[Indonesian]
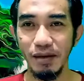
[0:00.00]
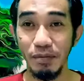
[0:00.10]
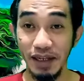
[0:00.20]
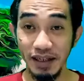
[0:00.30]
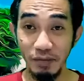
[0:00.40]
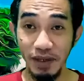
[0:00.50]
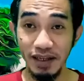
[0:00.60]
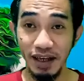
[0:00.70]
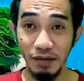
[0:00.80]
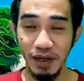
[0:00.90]
masih
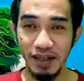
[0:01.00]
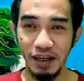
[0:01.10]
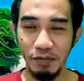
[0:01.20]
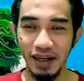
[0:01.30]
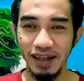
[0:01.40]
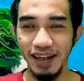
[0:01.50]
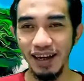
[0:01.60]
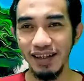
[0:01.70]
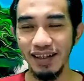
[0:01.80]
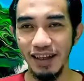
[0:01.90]
bisa bersama
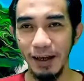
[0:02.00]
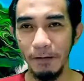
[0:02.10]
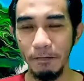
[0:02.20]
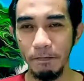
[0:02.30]
dengan kita?